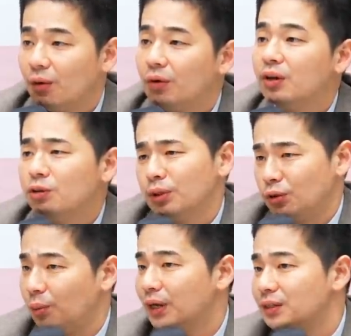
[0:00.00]
거래소보다
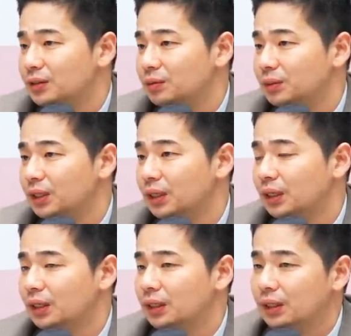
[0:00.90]
더 많이 샀습니다
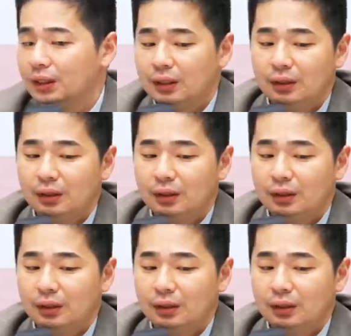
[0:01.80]
네네.